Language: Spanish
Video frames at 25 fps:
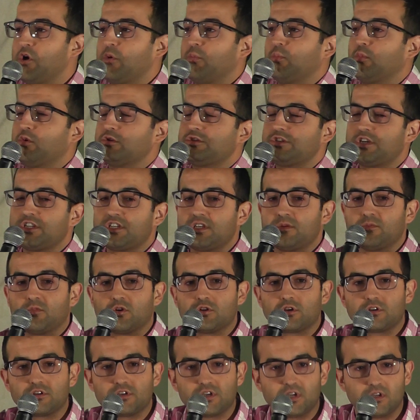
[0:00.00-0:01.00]

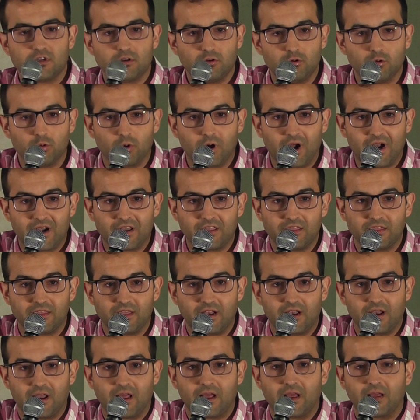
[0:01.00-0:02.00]
Muchísimos lugares
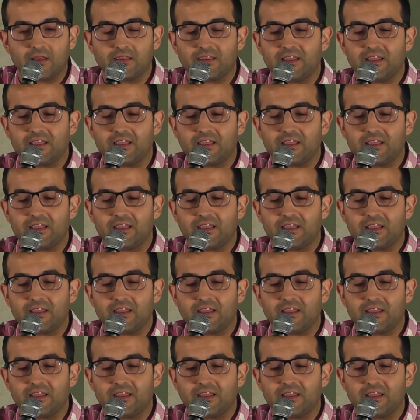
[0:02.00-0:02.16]
de la,